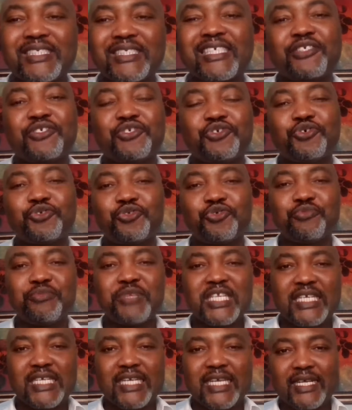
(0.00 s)
session
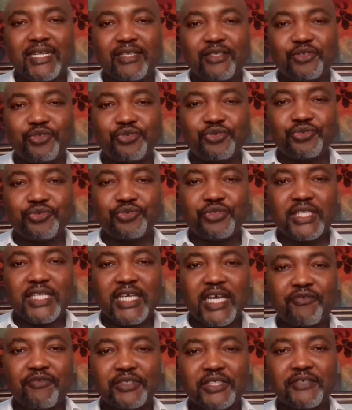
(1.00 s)
dominicale de
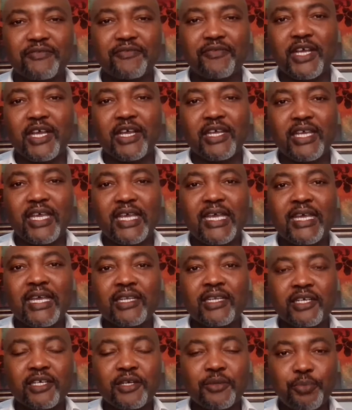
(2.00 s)
Diversify
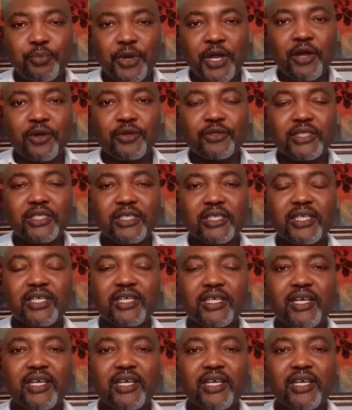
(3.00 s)
and Compound.